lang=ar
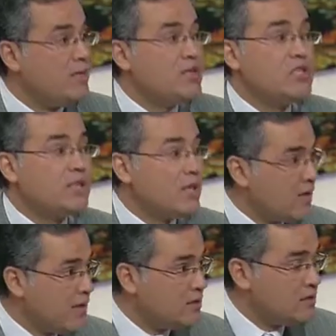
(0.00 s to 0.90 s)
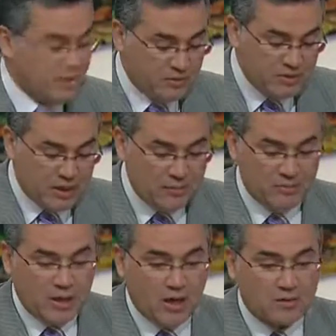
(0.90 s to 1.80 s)
المشهد كان جيد يعني من
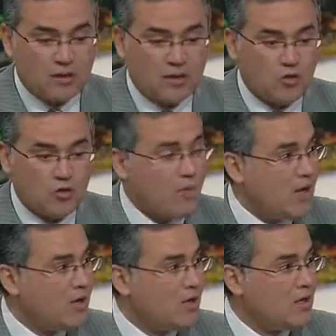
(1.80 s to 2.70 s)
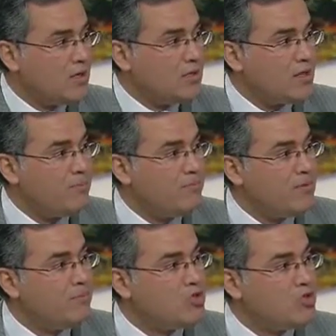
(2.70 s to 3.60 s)
من اكثر الجمع اللي تم
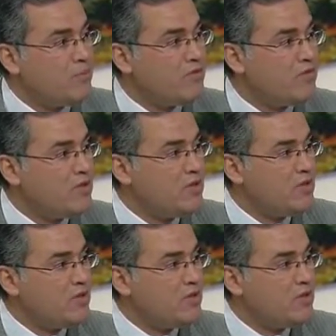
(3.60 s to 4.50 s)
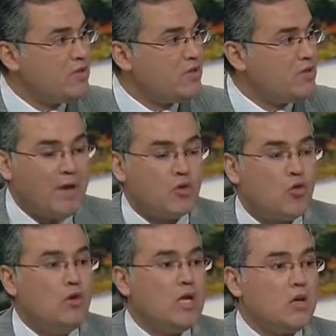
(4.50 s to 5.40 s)
لم الشمل فيها بمعنى
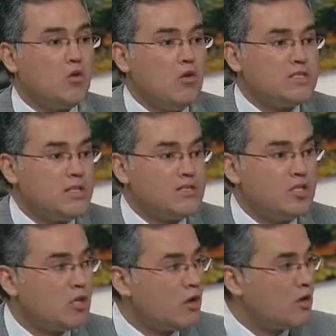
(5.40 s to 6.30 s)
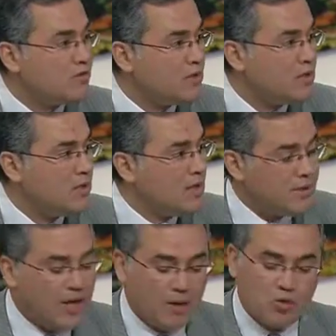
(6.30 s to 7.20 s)
كل القوى السياسيه شاركت فيه.
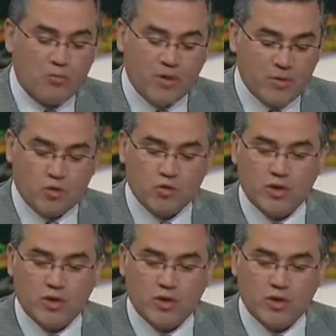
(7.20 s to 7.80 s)
نعم ربما يكون